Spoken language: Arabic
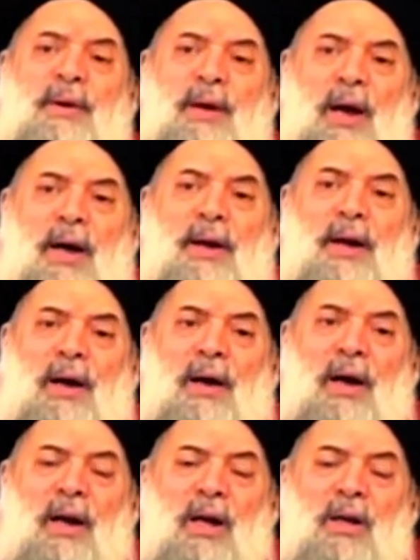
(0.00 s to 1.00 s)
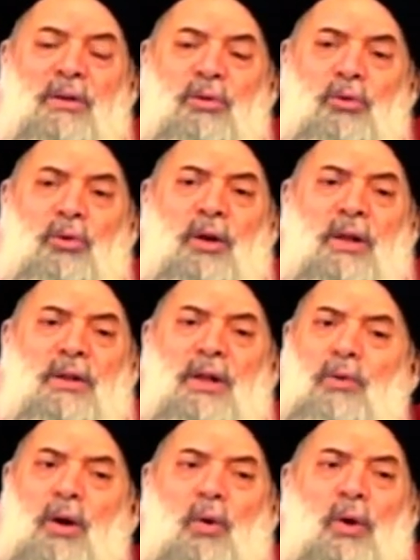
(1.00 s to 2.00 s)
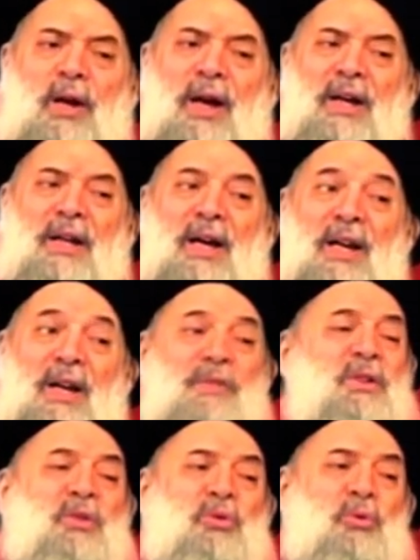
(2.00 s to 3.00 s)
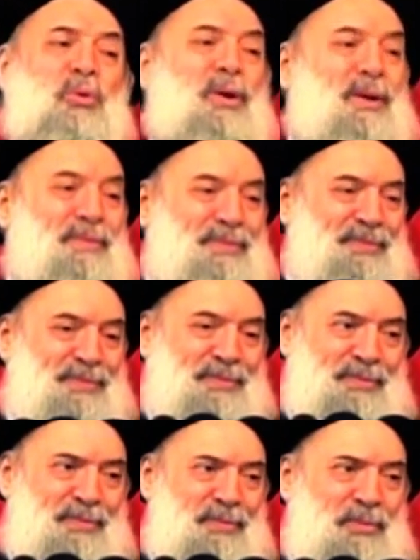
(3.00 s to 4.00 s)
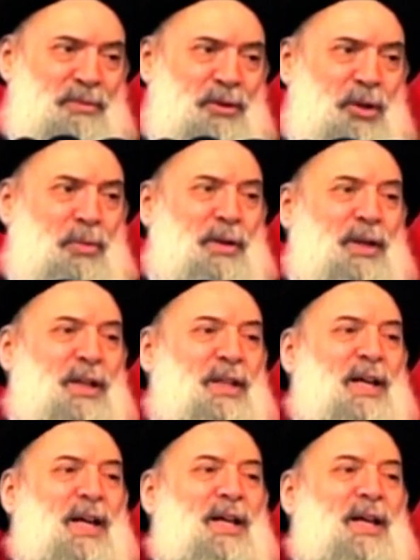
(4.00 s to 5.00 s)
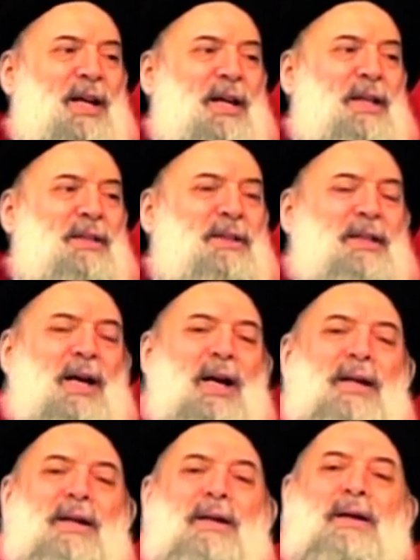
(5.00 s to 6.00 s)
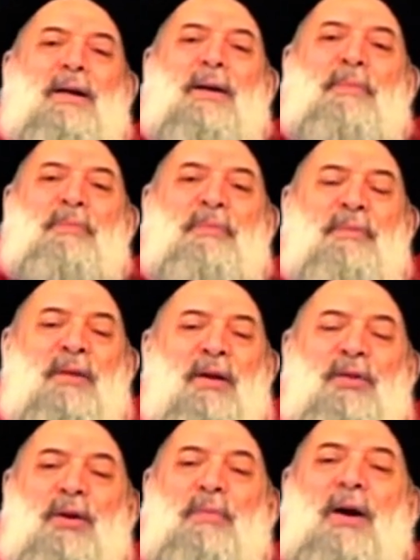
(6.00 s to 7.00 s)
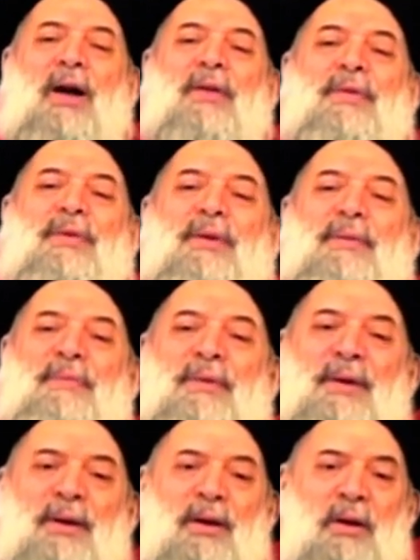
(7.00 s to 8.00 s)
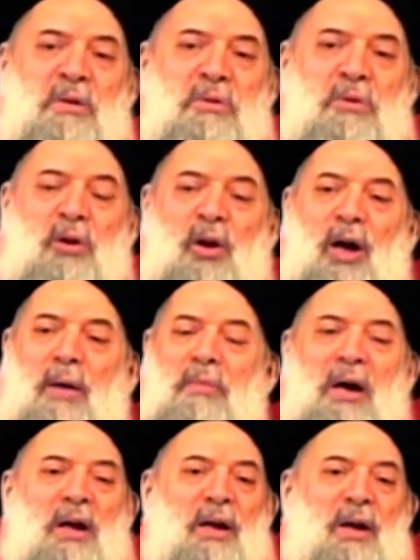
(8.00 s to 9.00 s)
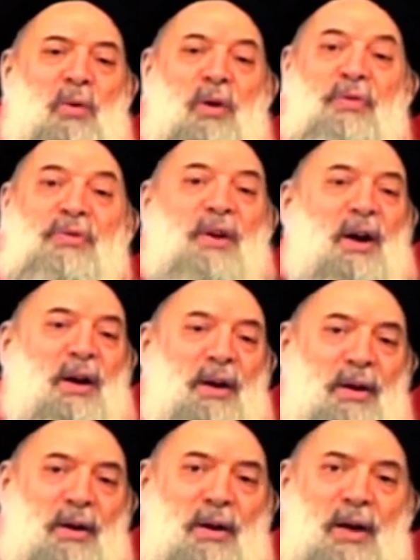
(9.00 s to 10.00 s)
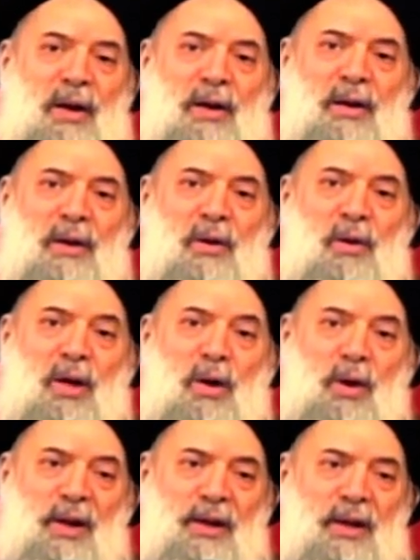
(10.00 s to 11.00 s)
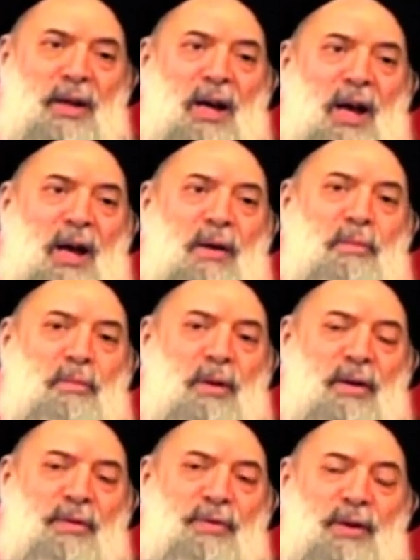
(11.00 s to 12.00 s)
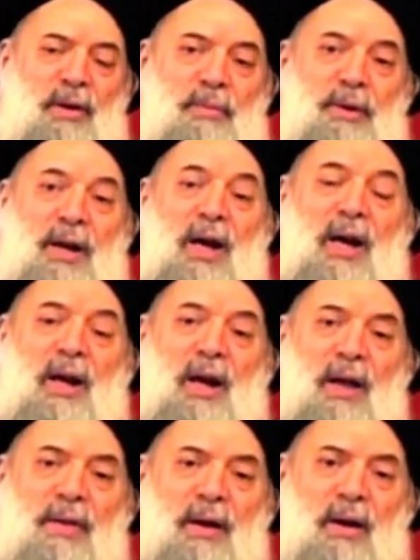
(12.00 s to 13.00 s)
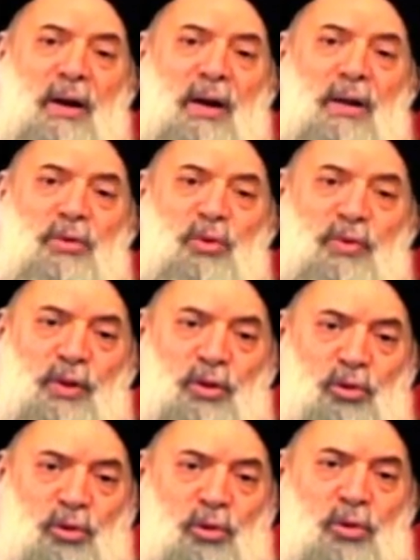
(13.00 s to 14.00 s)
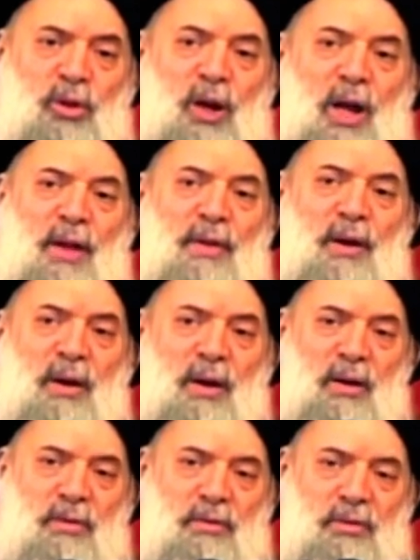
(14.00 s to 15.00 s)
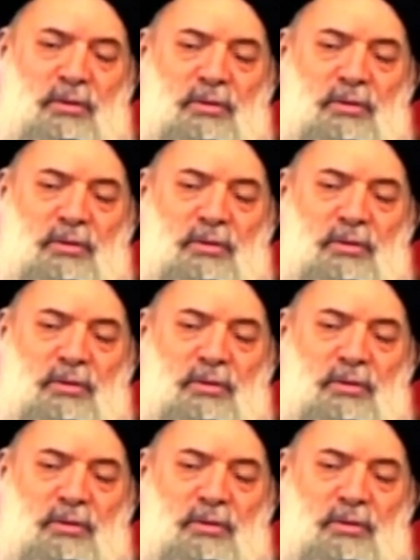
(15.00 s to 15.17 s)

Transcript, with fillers: كان على صورة وهو الآن على نفس الصورة يمكن يتغير الإنسان في بعض أعماله وأفكاره لكن القوانين العامة في بناء الحضارات وفي سقوط الحضارات